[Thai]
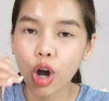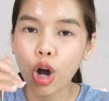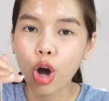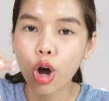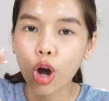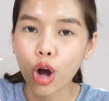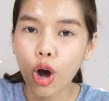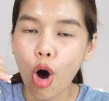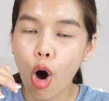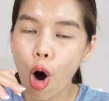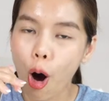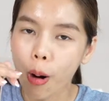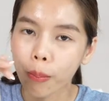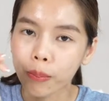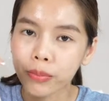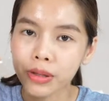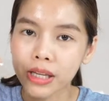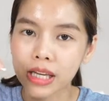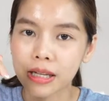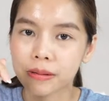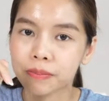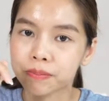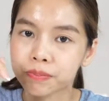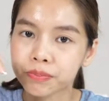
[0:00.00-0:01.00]
ค่อยๆหอม
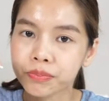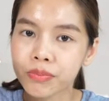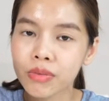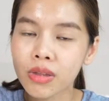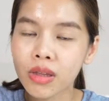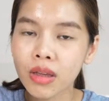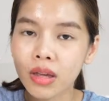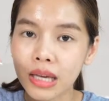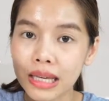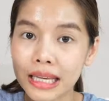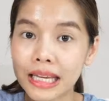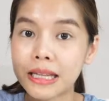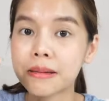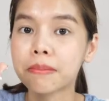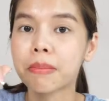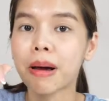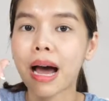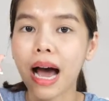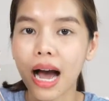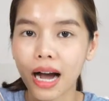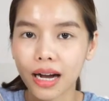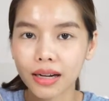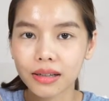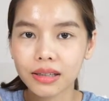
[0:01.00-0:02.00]
กลิ่นกลิ่น
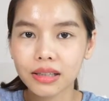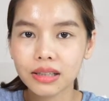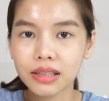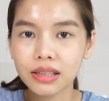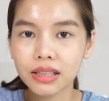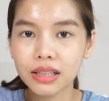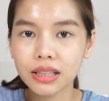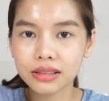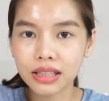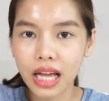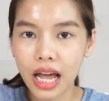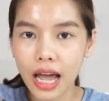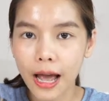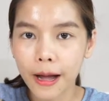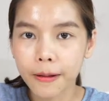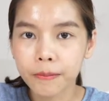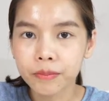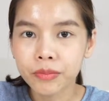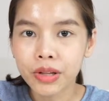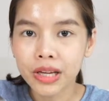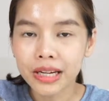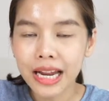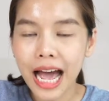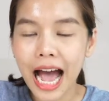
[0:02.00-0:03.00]
ผัก แต่
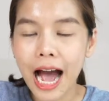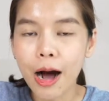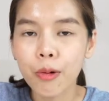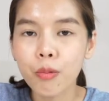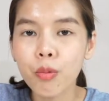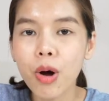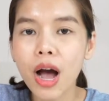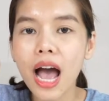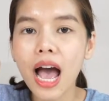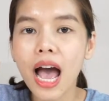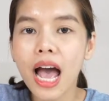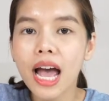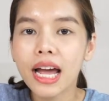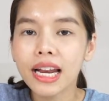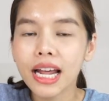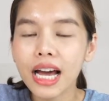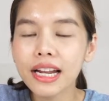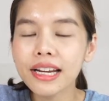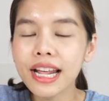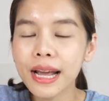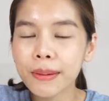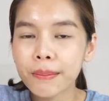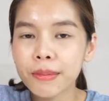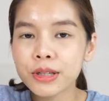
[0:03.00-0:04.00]
ถามว่า
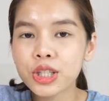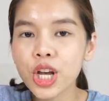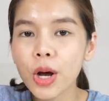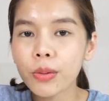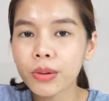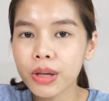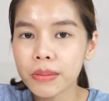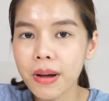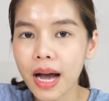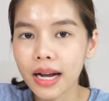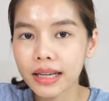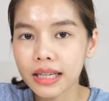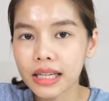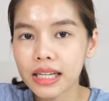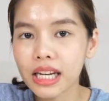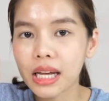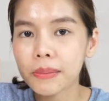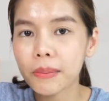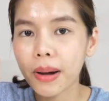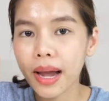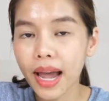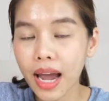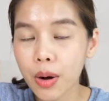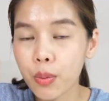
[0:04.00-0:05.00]
ถ้าเด็กไม่ชอบกินผักกินได้
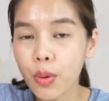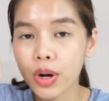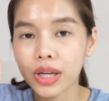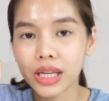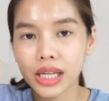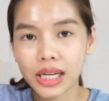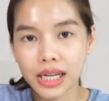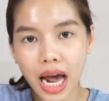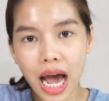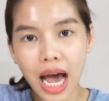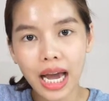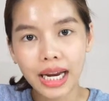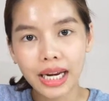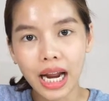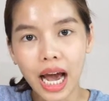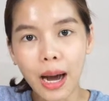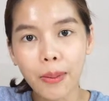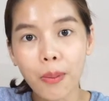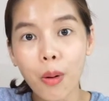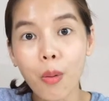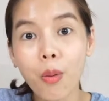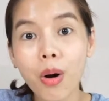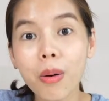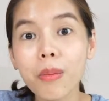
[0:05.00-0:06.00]
ไหมไอ้ว่ากินได้นะ
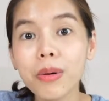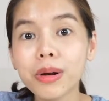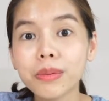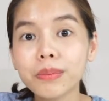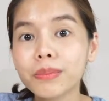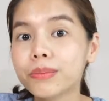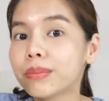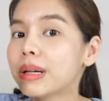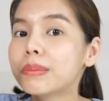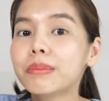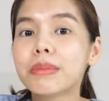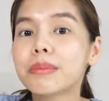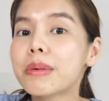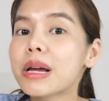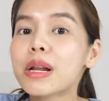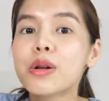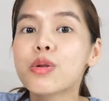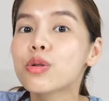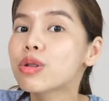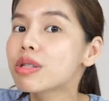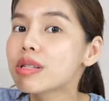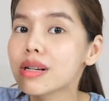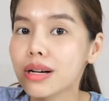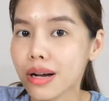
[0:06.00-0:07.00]
เพราะว่ามันไม่ไม่
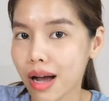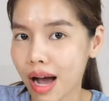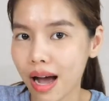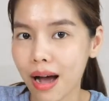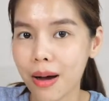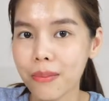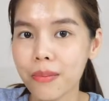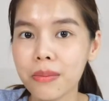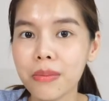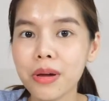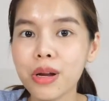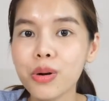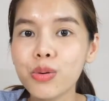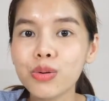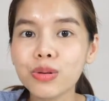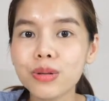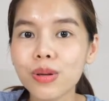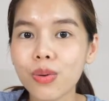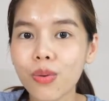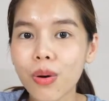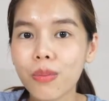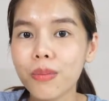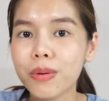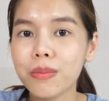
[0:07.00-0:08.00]
รู้สึกอะ่ะ มันไม่รู้
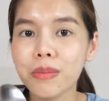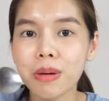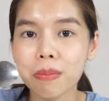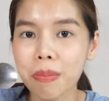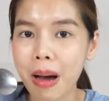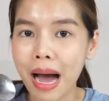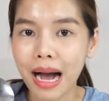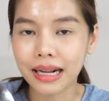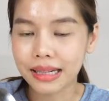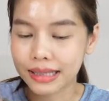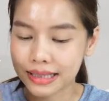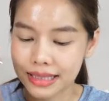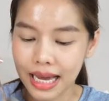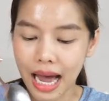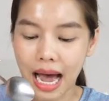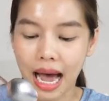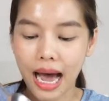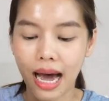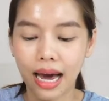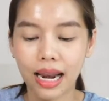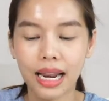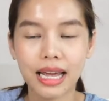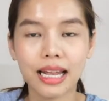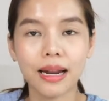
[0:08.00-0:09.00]
สึกว่ามันมีผักจ๋า
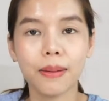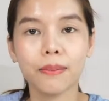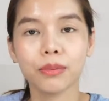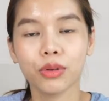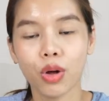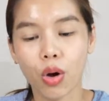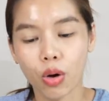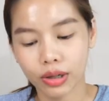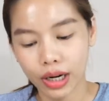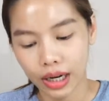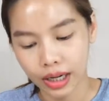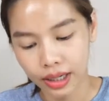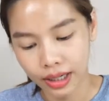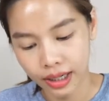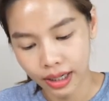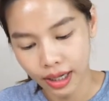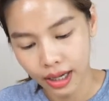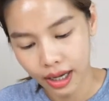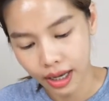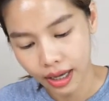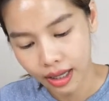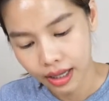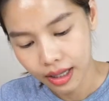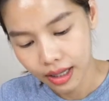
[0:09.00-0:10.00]
อะไรทำนองนั้นนะคะ